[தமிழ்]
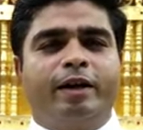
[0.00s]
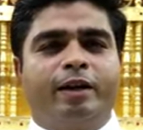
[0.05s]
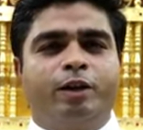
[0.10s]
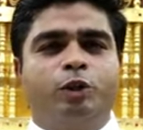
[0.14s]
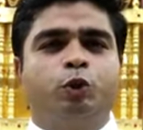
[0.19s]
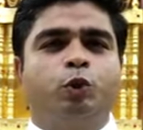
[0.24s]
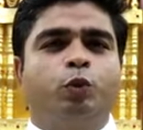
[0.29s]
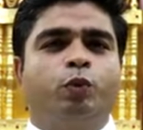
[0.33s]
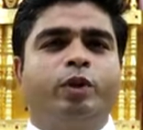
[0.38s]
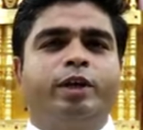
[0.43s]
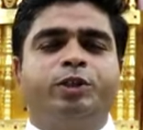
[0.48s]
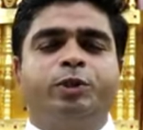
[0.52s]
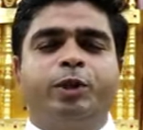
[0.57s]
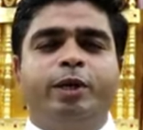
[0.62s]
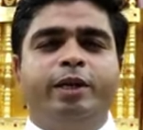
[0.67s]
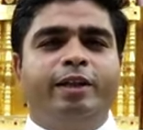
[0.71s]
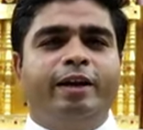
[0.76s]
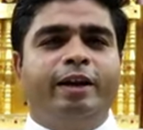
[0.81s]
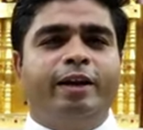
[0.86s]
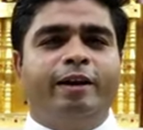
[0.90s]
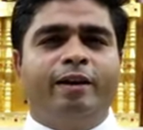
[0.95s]
கிறிஸ்துவனுடைய
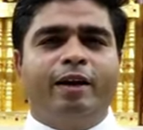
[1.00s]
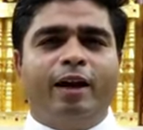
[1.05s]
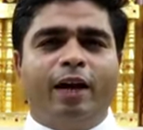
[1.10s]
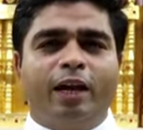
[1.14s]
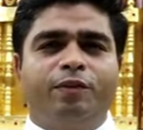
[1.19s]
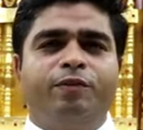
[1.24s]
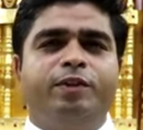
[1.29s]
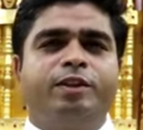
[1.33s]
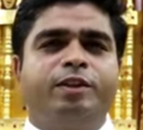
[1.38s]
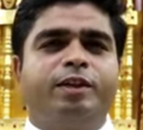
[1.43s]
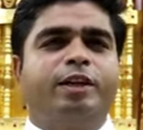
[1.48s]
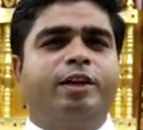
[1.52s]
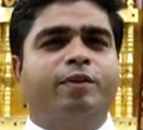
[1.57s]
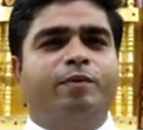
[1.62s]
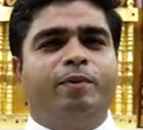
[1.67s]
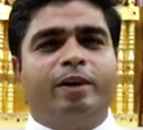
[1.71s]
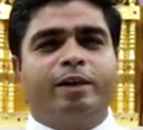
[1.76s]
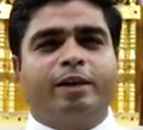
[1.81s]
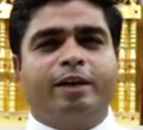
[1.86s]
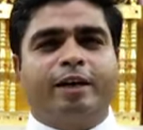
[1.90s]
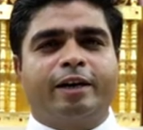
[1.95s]
செய்தியை அறிவித்திருக்க
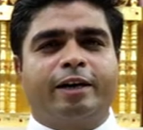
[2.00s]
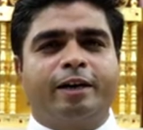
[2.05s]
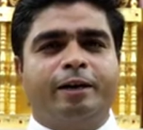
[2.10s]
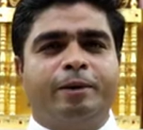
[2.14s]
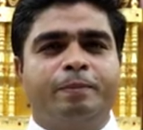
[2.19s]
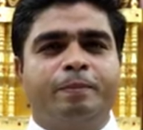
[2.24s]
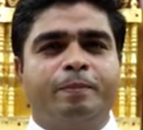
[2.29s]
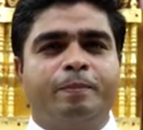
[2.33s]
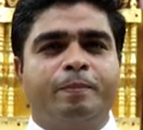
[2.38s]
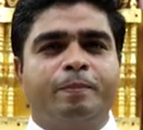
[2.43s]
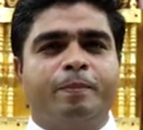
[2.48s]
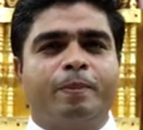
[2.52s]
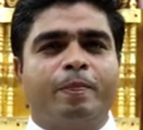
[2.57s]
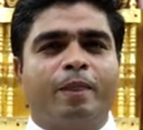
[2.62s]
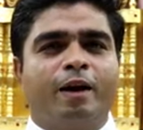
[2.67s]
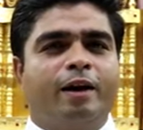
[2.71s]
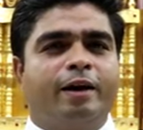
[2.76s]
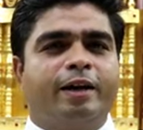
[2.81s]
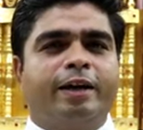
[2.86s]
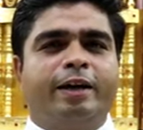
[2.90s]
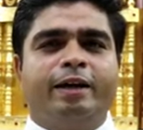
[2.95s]
மாட்டார்கள்
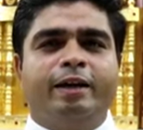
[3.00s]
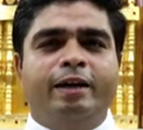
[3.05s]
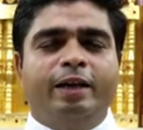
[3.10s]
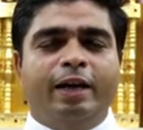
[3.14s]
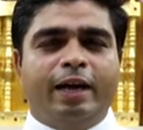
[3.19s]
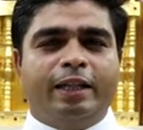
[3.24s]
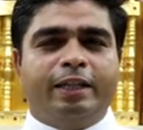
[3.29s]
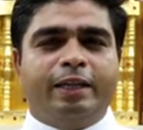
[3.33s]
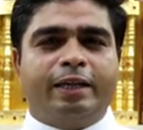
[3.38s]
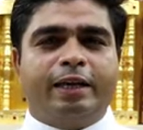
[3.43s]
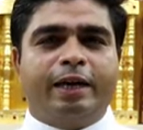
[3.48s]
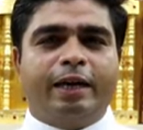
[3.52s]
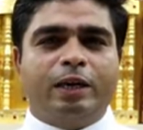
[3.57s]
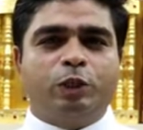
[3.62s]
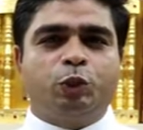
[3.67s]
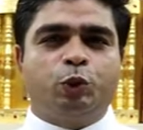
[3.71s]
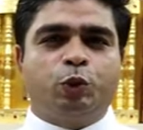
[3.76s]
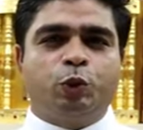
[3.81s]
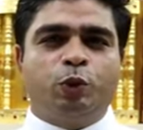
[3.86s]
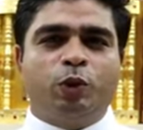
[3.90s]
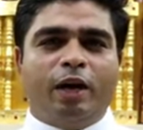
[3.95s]
ஆக இந்த
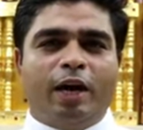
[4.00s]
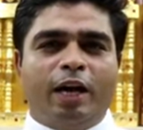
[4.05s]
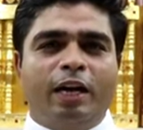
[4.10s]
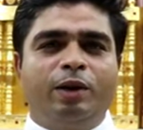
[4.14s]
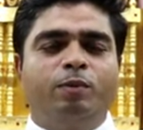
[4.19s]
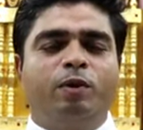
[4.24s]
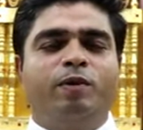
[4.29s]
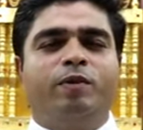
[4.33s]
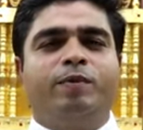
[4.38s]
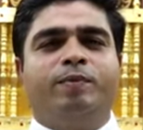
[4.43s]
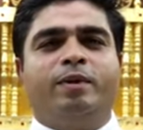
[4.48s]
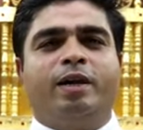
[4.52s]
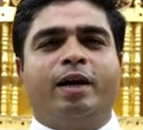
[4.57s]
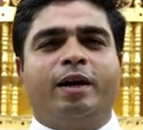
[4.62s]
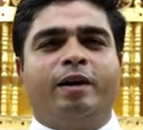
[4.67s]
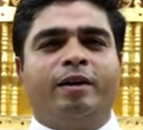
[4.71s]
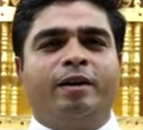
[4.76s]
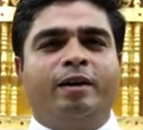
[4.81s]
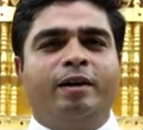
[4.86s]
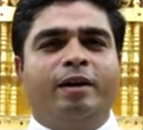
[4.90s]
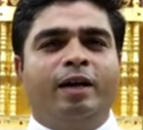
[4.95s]
கிறிஸ்து அனுபவம்
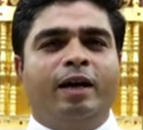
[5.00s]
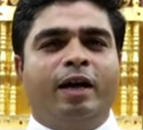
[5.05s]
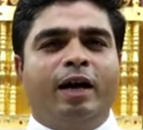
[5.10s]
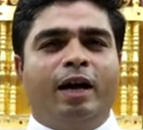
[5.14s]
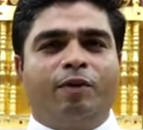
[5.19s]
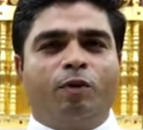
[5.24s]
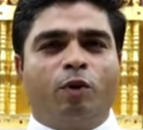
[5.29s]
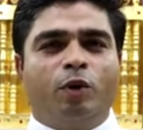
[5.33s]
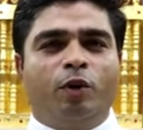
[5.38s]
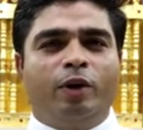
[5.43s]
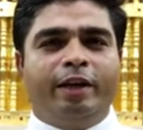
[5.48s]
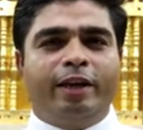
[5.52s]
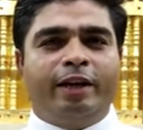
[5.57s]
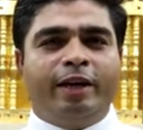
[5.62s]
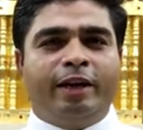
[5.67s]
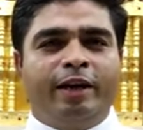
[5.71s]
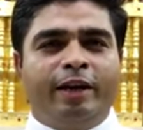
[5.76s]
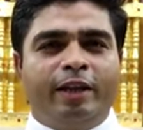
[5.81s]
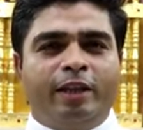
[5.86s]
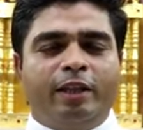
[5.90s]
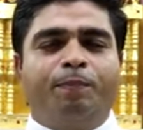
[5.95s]
தான் அவருடைய
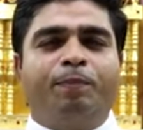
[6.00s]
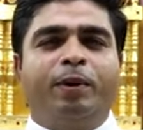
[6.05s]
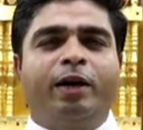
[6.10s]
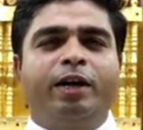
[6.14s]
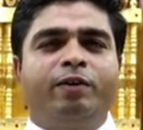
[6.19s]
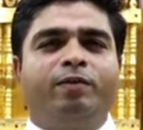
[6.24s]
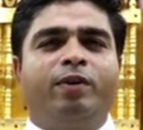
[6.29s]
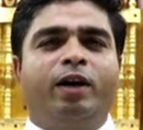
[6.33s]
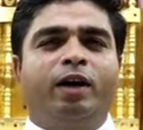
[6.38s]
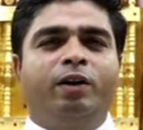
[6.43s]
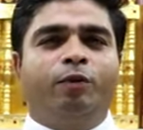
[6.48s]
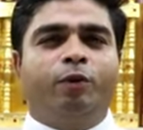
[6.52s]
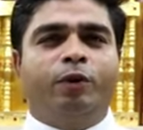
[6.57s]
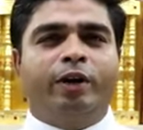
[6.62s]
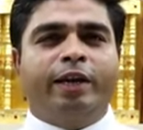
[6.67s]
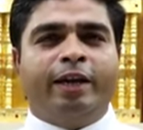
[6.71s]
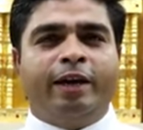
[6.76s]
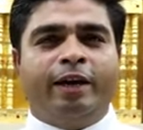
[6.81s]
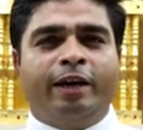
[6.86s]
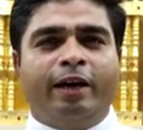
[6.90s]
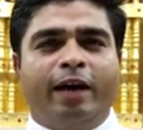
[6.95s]
இந்த
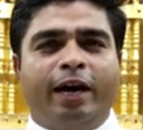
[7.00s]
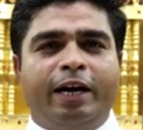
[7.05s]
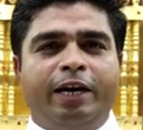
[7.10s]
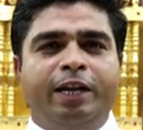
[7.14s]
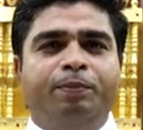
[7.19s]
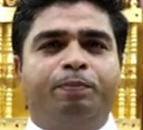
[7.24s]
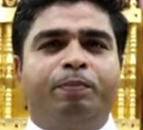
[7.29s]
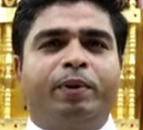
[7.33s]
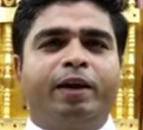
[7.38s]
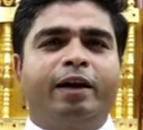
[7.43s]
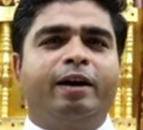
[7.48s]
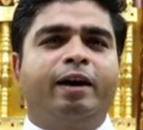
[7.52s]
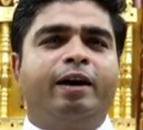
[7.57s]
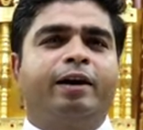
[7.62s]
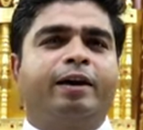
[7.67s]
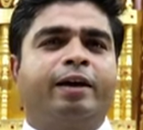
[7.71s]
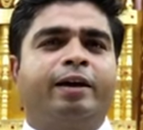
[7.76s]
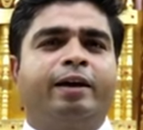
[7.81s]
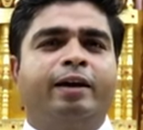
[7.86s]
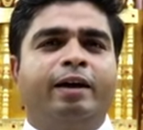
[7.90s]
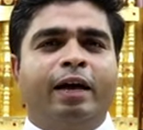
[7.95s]
பணிவாழ்வினுடைய
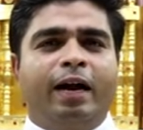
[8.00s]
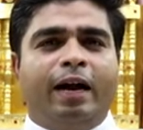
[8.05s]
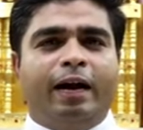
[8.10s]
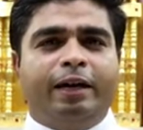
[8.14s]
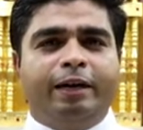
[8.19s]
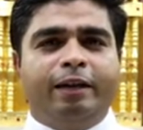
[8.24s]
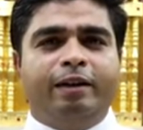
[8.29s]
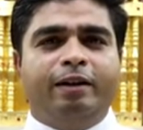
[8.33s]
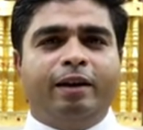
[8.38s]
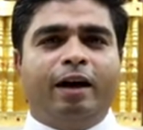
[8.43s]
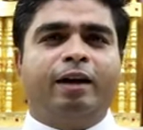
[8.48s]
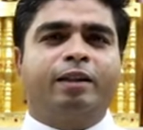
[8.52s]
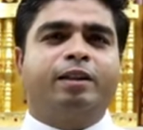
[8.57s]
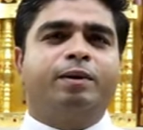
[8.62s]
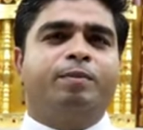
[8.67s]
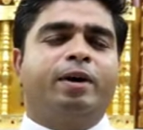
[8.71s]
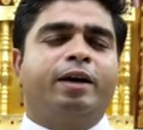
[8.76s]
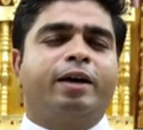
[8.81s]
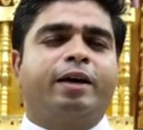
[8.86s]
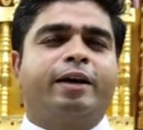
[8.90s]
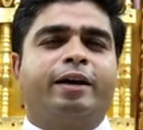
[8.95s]
அடிப்படையாக
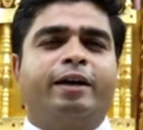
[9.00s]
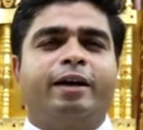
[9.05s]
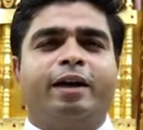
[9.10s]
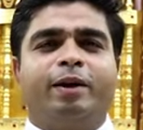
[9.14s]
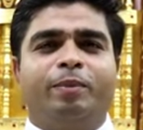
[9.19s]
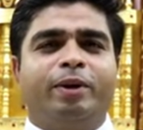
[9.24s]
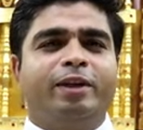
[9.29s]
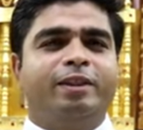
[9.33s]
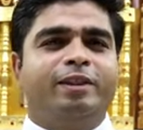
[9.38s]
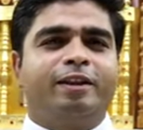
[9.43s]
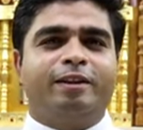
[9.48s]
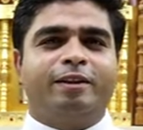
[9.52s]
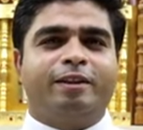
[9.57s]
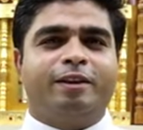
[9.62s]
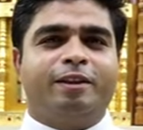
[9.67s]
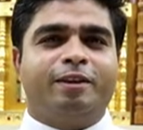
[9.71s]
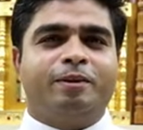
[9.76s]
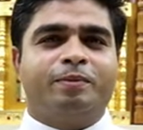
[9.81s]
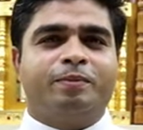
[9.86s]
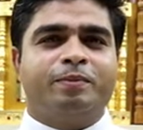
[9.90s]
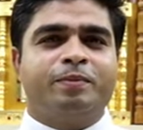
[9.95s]
அடிநாதமாக
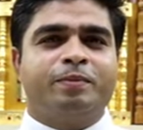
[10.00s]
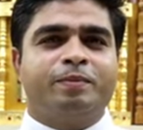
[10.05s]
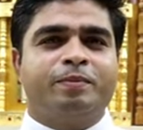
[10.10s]
அமைந்திருந்தது